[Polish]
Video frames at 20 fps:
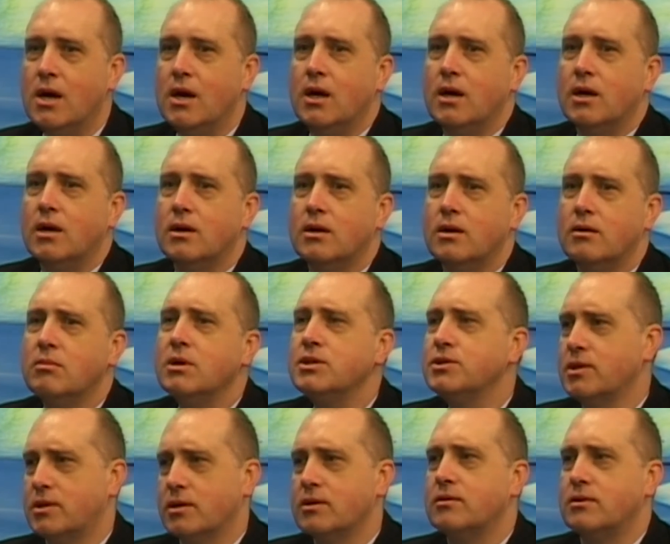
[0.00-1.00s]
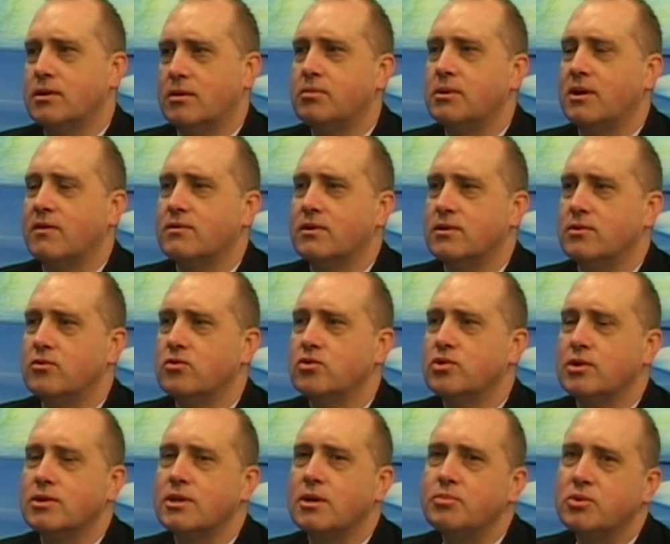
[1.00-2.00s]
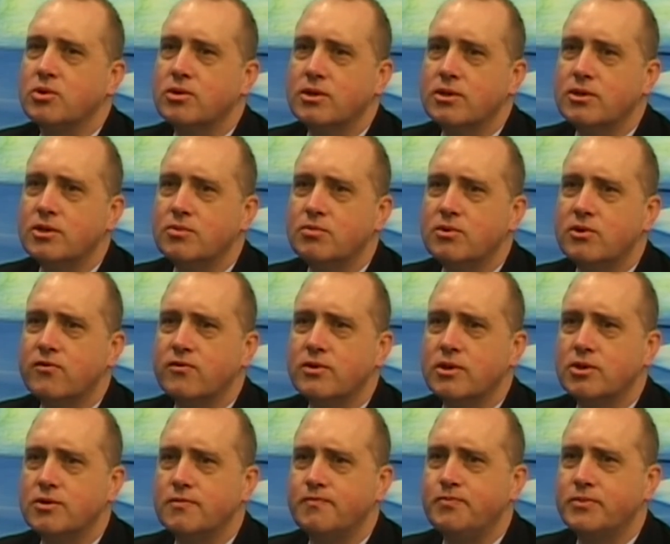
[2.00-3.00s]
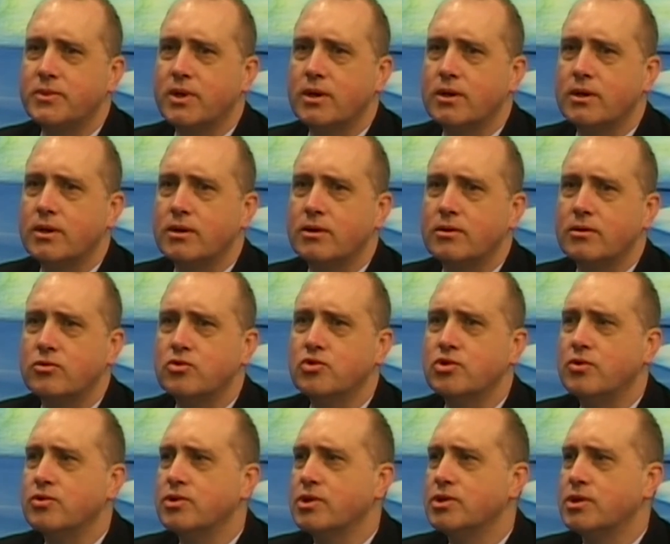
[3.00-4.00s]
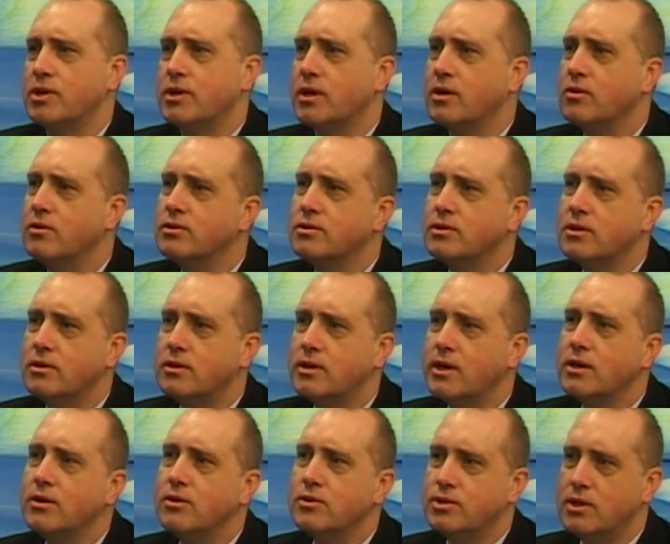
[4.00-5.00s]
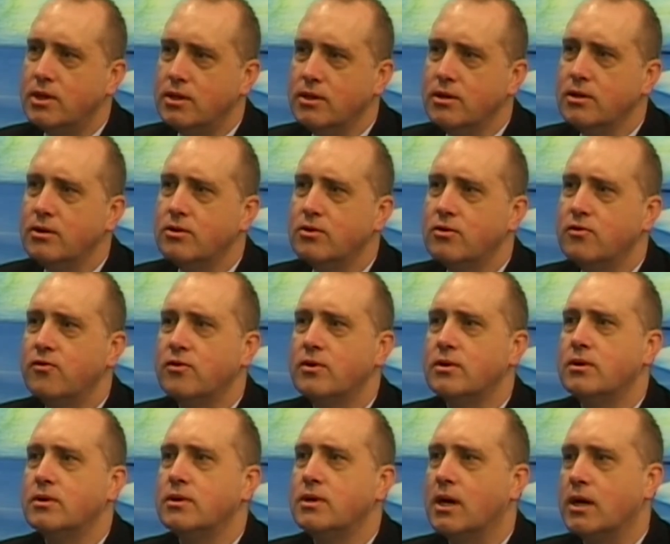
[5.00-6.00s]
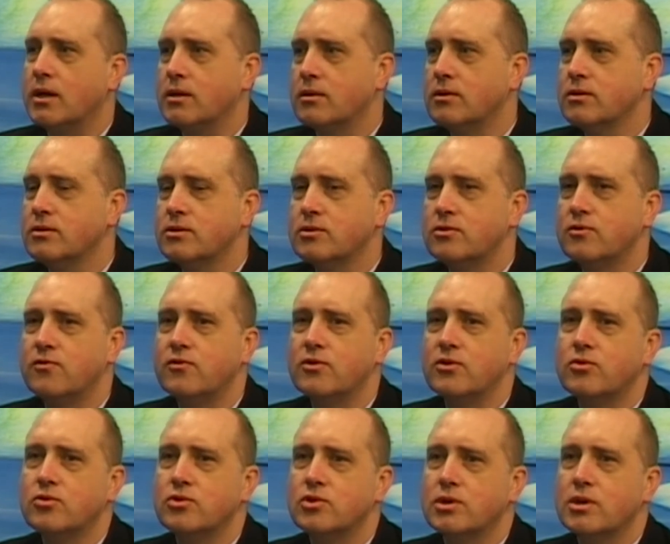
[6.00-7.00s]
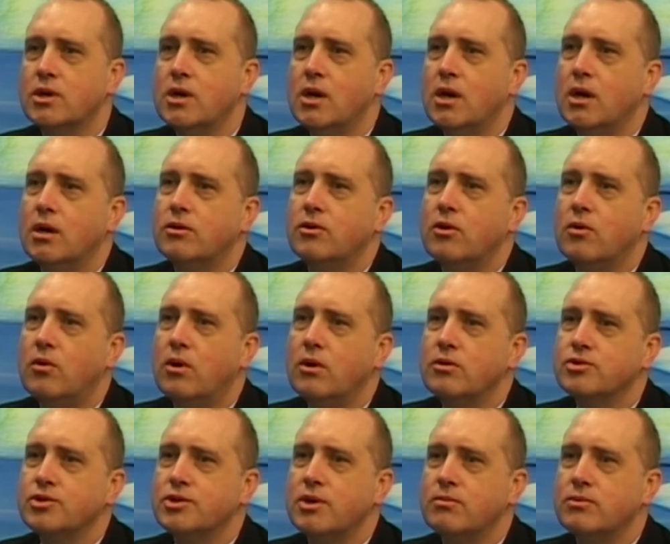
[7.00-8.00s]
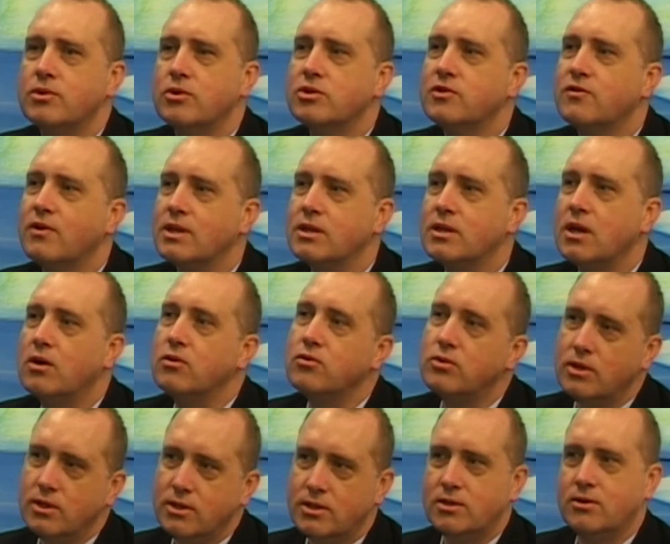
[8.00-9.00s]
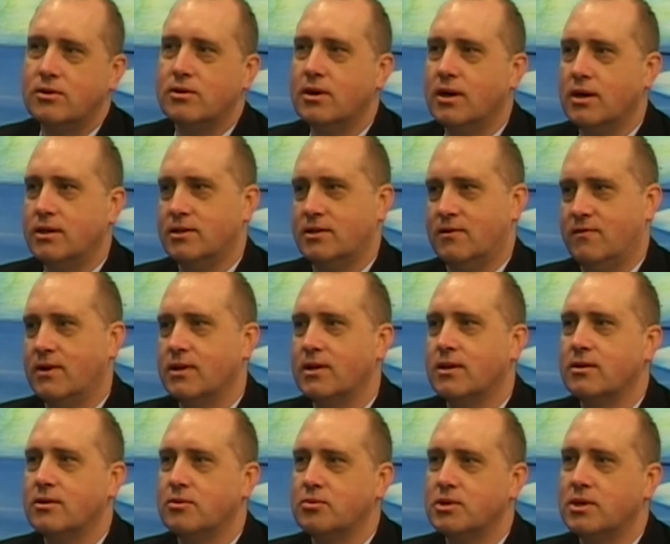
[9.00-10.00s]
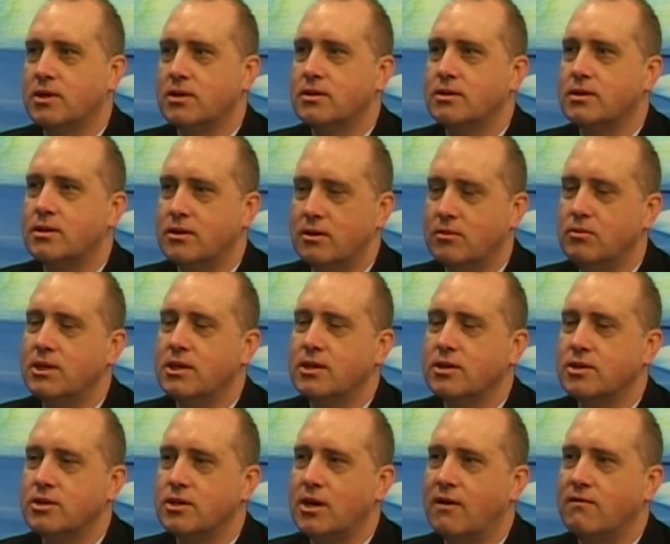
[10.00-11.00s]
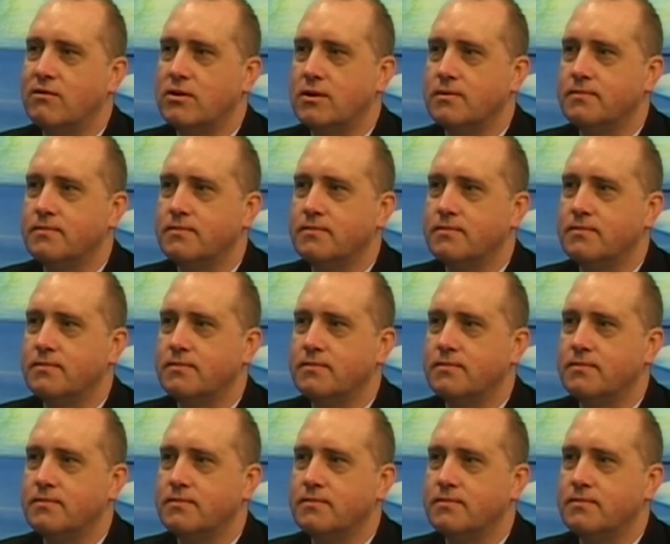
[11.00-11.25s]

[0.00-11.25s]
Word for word: E, będzie tego naprawdę dużo. Zaprosiliśmy również e, dużą rzeszę rękodzielników e, i artystów, którzy dołączą do Święta Ulicy organizowanego przez gminę Szczawno.